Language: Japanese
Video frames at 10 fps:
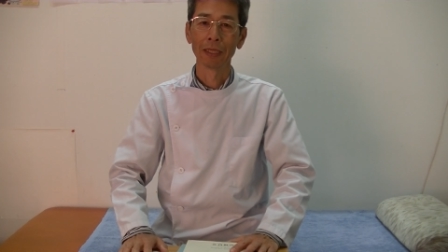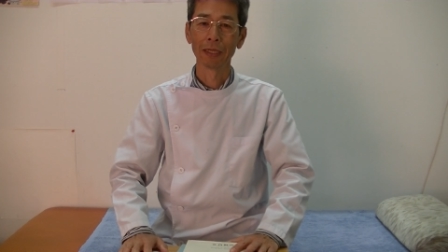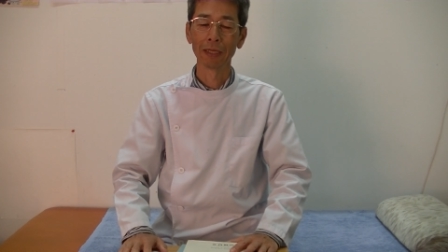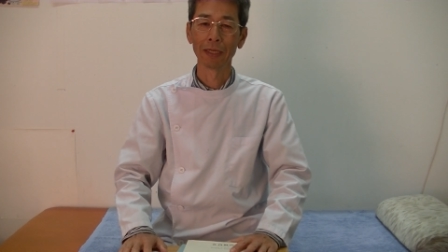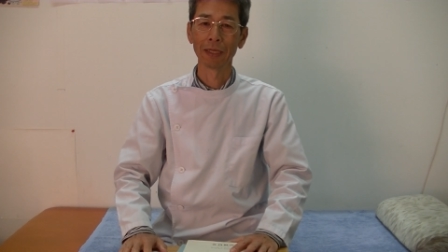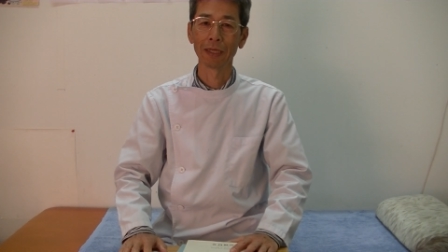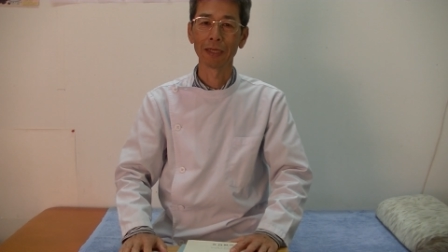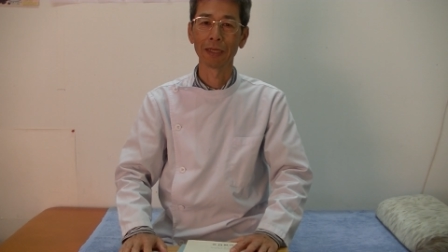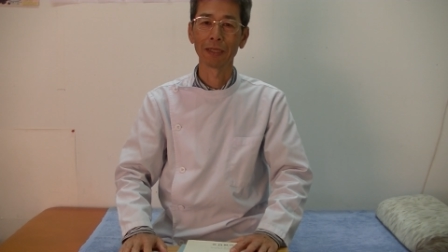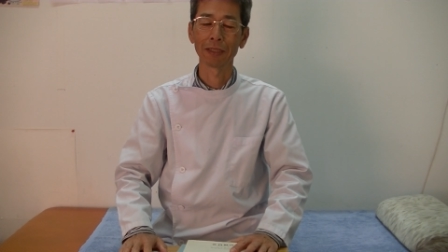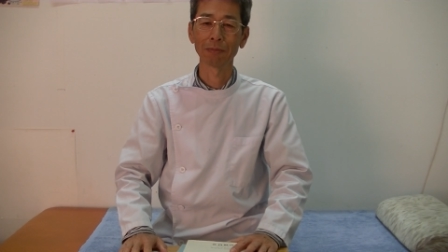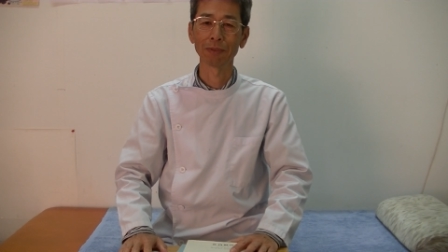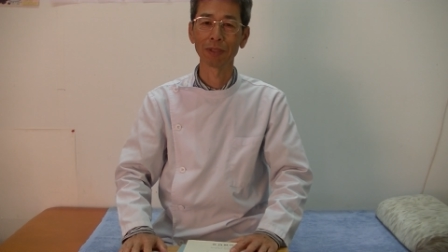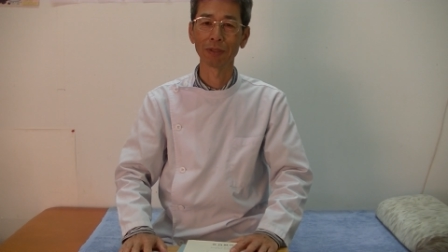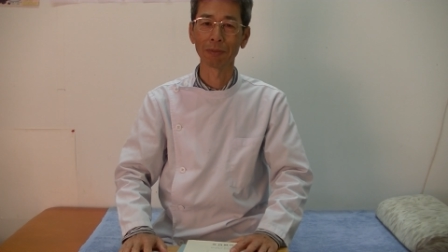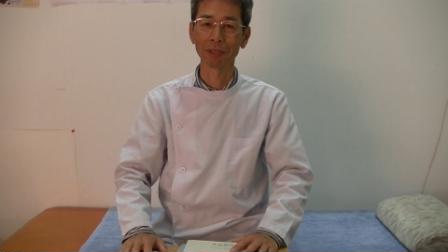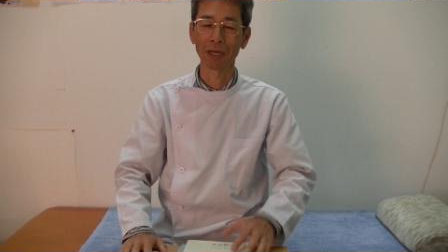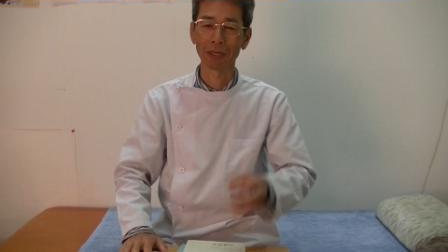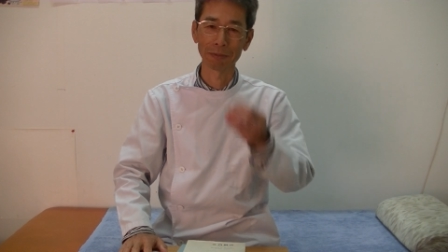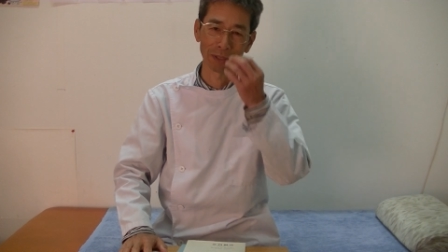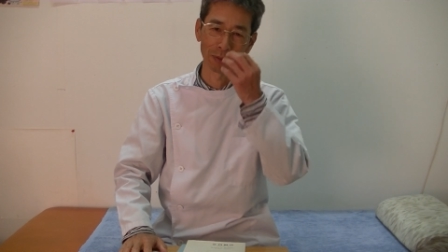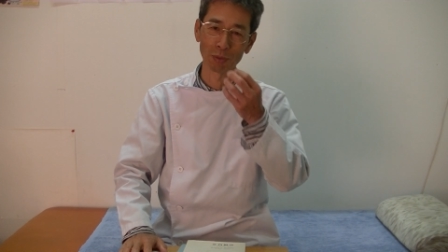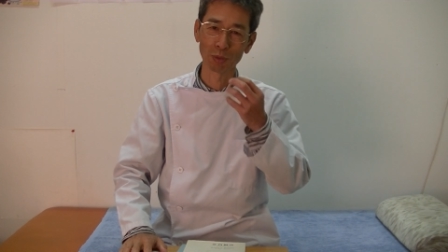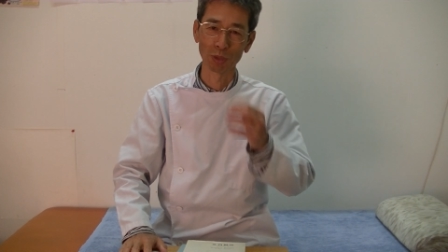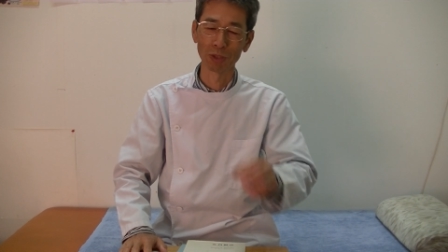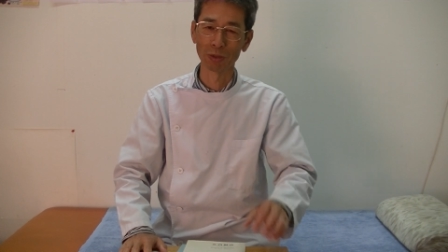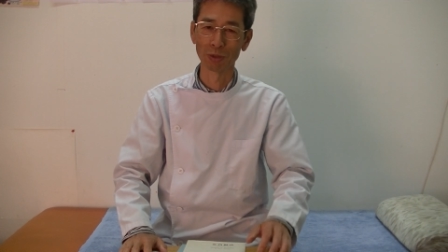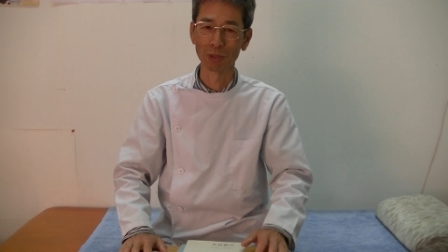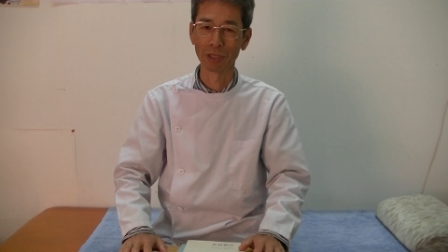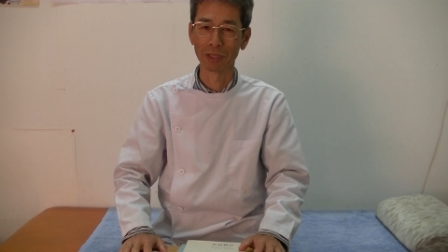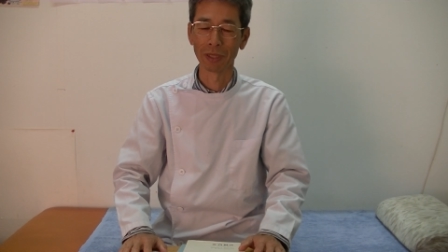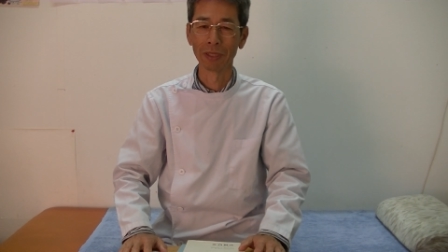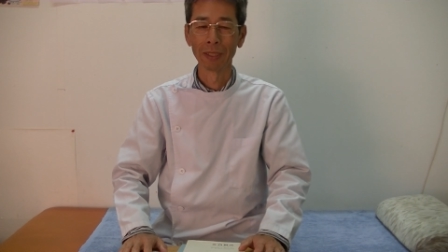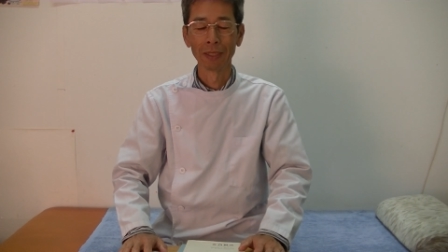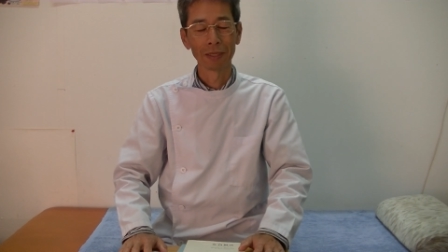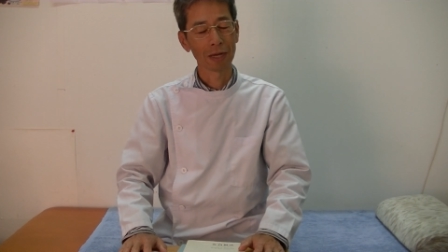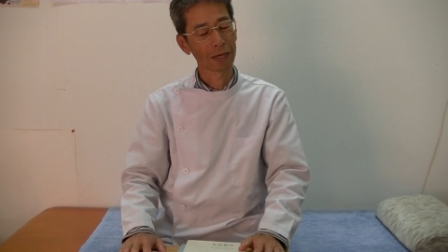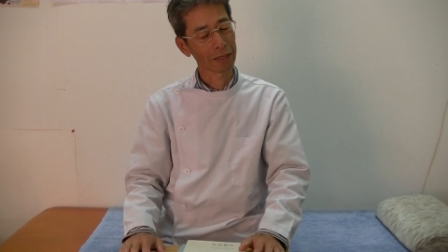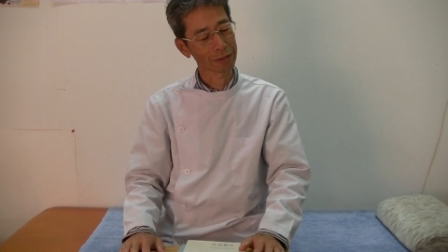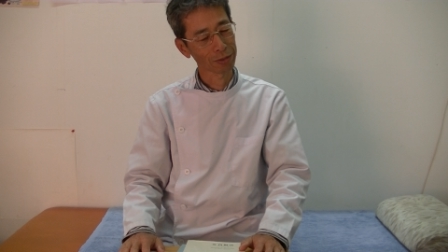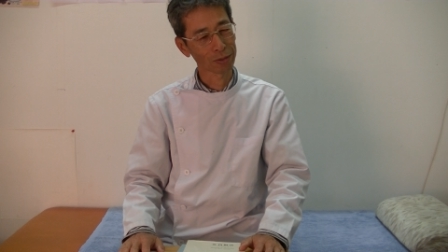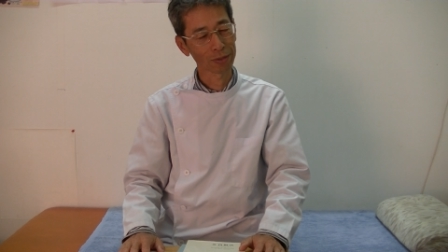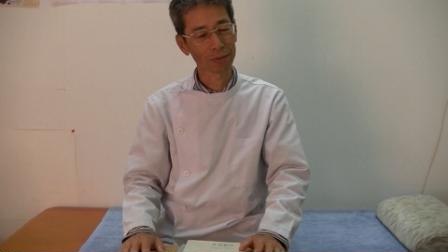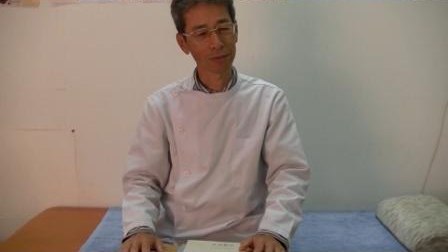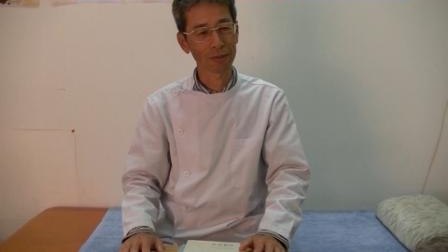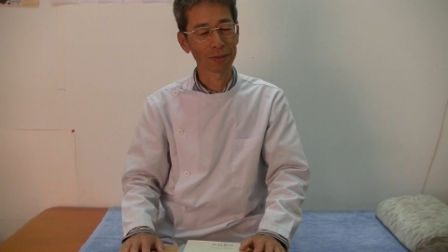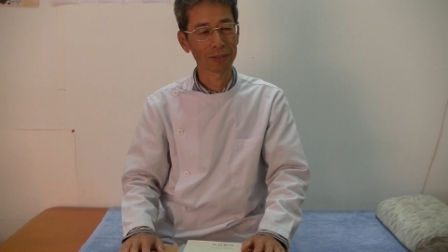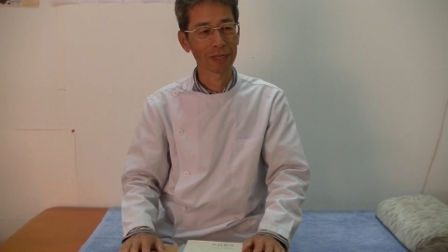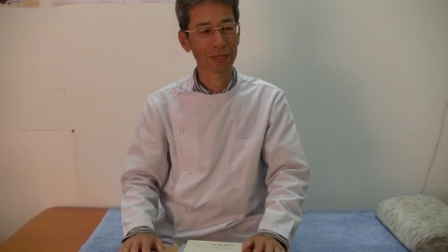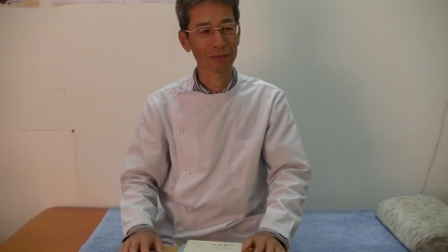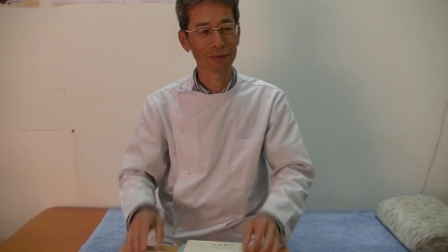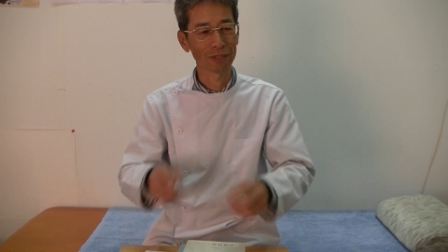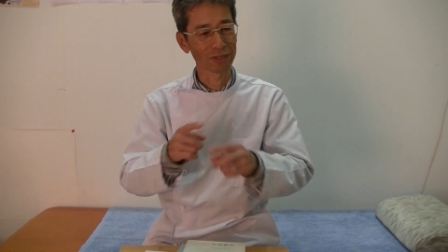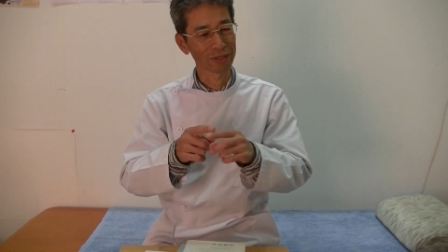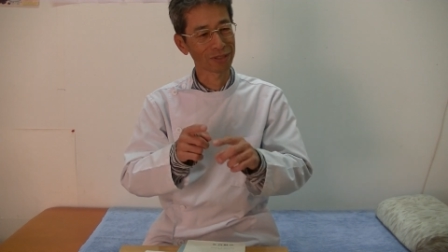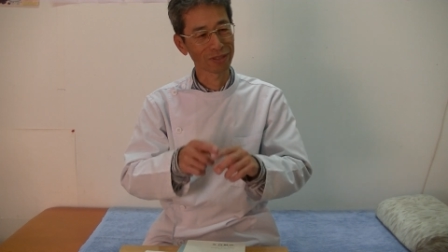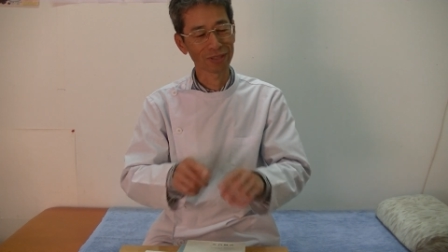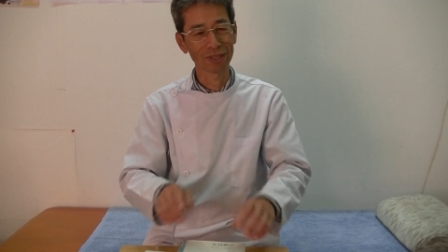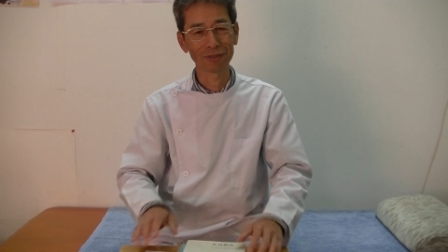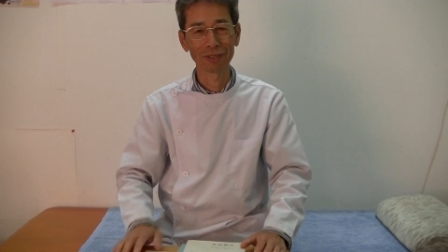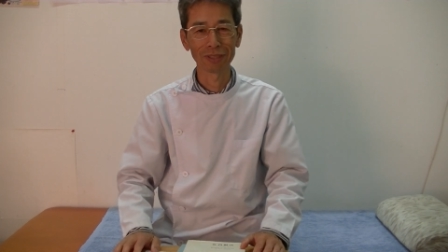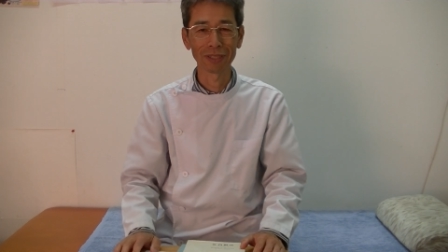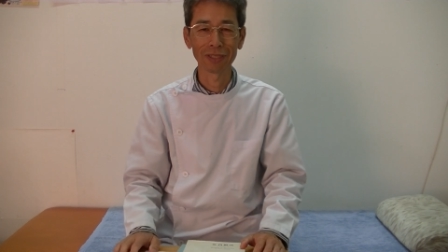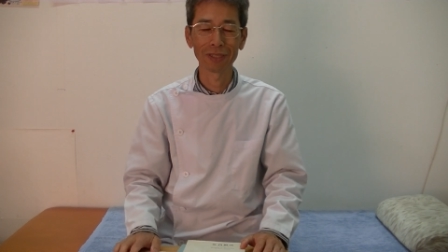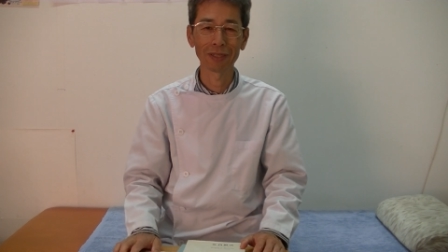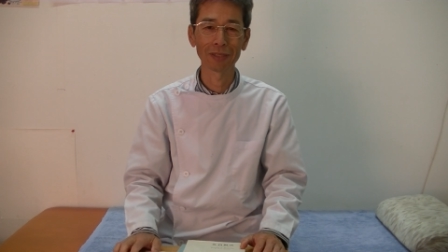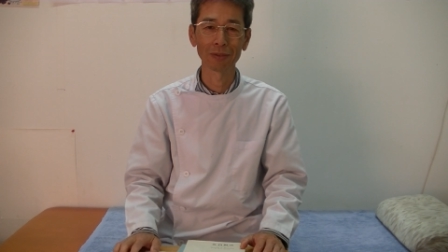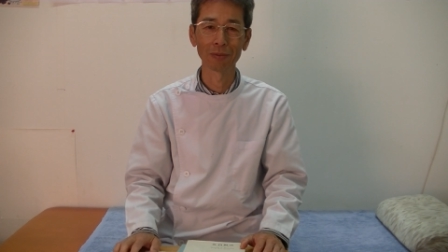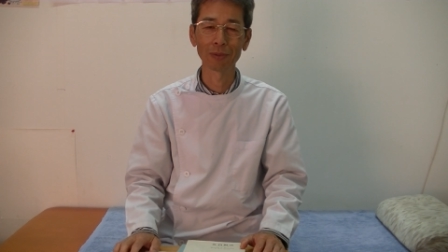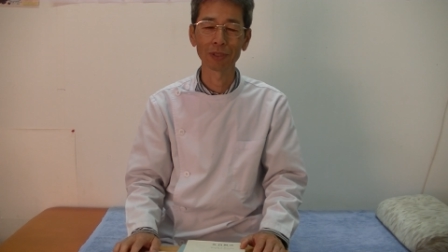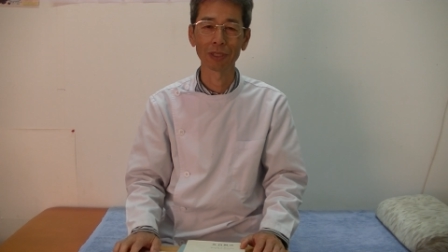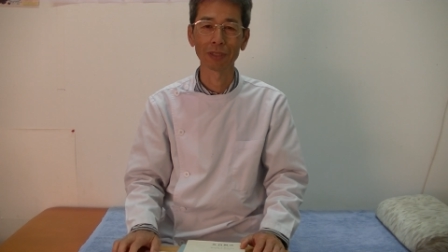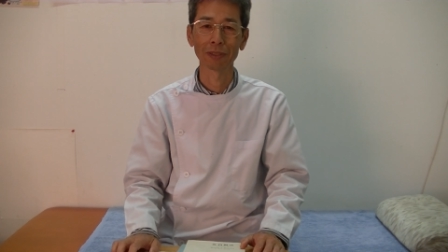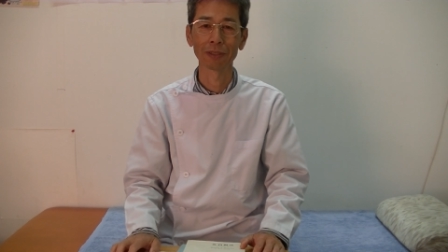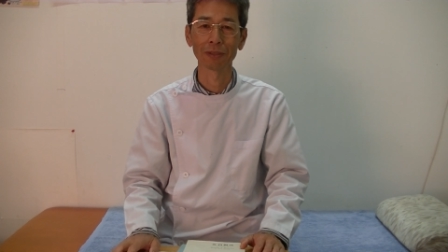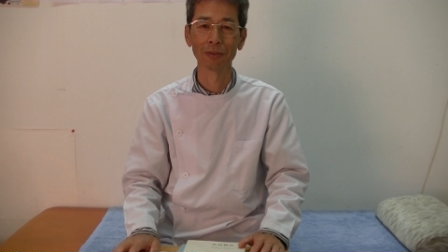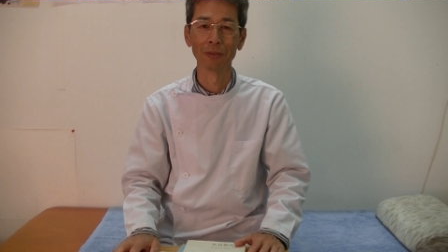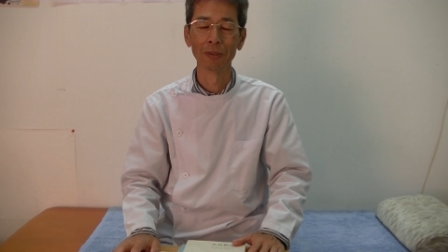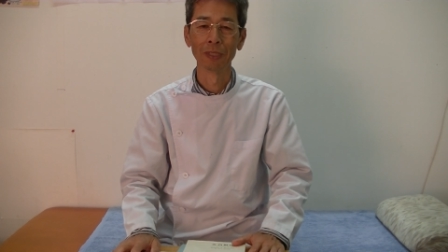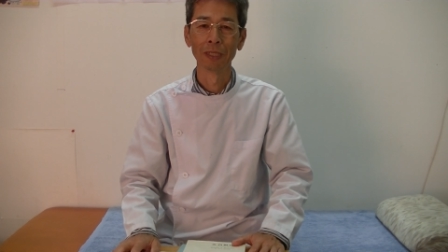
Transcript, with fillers: えー、いたぶってくれまして鼻水がどんどん出ることになって、はあ、ちょっとこの線香でちっちゃってやるのは苦手だなと思ってたんですけど